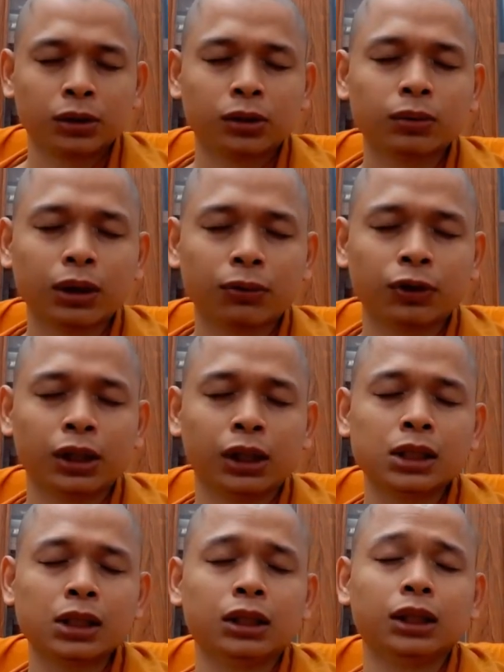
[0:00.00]
chúng ta vì
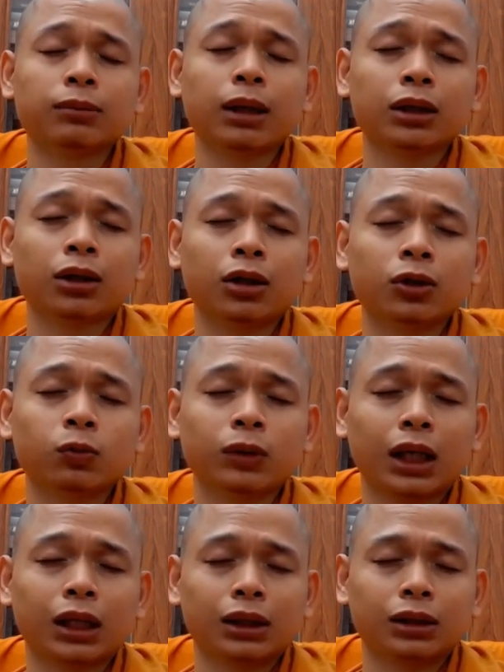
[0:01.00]
cái sự dính mắt đó chúng
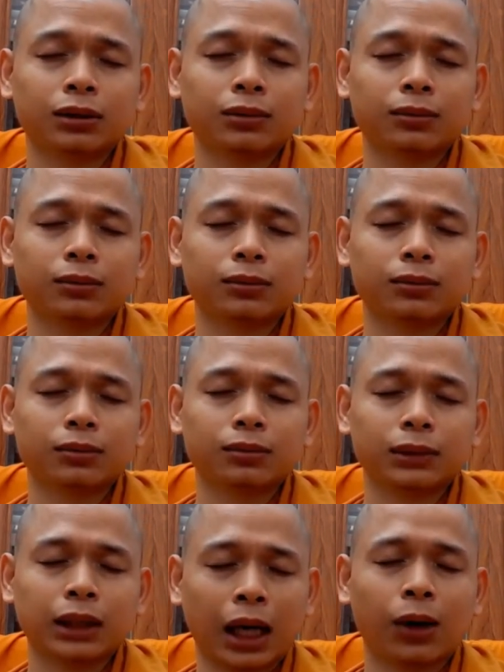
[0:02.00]
ta
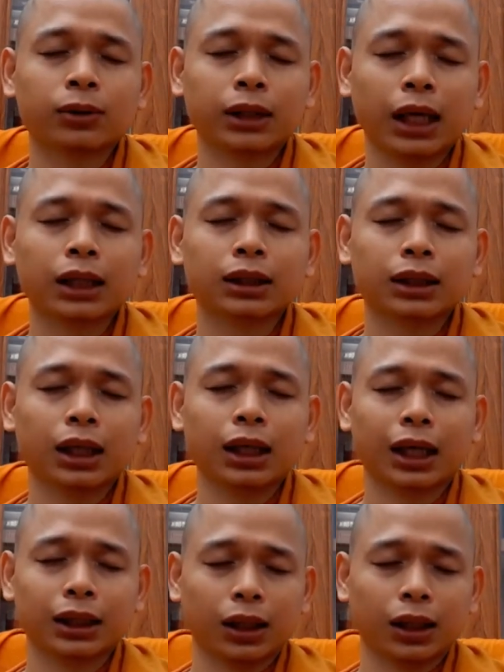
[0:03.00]
tạo các cái hành